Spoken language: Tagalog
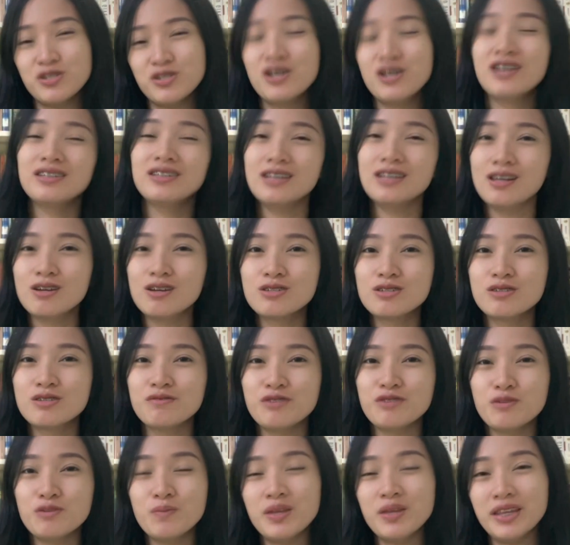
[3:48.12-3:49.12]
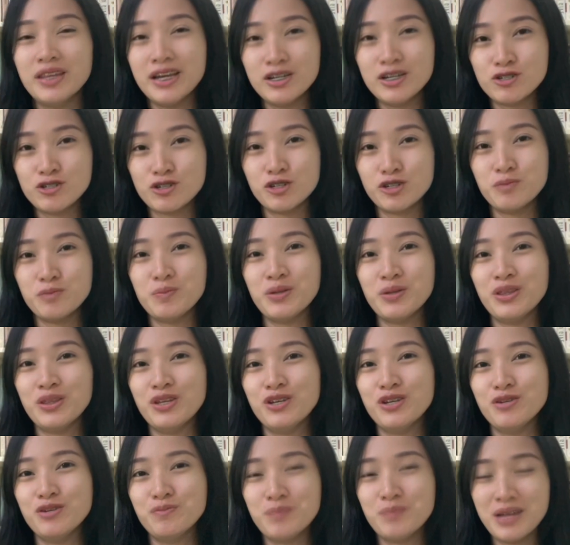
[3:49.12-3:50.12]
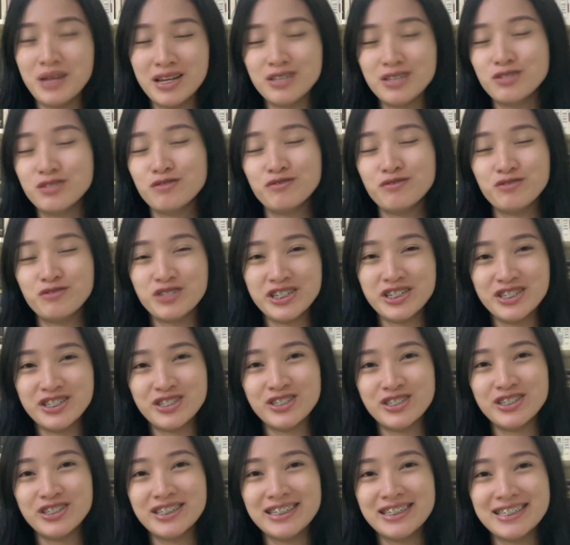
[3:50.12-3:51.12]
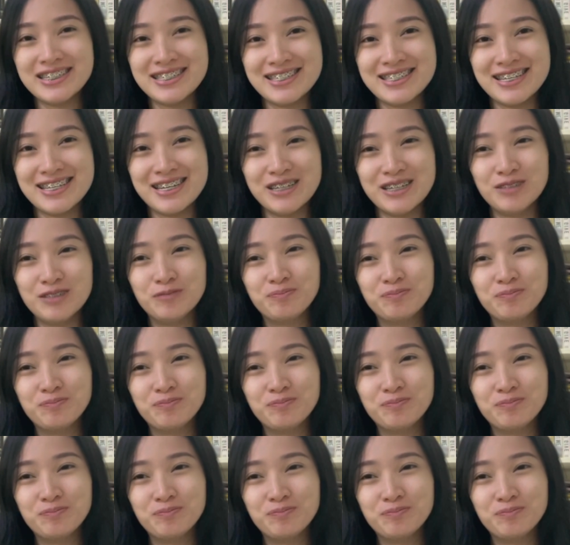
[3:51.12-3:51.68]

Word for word: yung The Laws of Human Nature, pati yung Palace of Treason kasi